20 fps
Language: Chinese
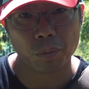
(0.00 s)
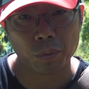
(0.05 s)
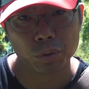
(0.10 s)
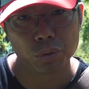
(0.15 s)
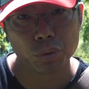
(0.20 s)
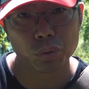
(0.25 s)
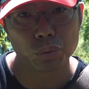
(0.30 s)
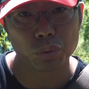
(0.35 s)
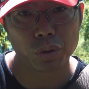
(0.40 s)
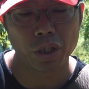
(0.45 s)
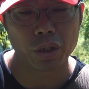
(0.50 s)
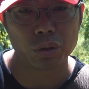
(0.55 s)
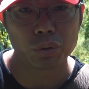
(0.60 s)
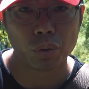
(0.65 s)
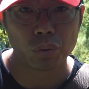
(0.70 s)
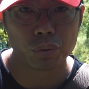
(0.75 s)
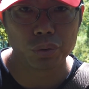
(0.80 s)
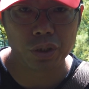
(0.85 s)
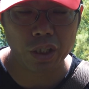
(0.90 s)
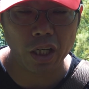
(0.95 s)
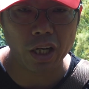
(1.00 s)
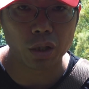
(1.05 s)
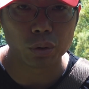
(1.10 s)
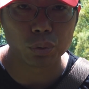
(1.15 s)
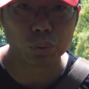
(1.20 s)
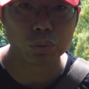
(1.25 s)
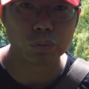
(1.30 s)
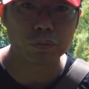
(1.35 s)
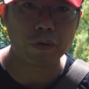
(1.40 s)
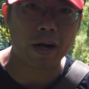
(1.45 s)
我们从昨天从宜
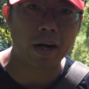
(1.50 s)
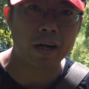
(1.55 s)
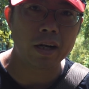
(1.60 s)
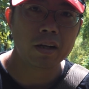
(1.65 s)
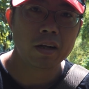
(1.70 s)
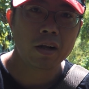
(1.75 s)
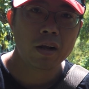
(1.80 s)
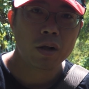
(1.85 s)
良出发，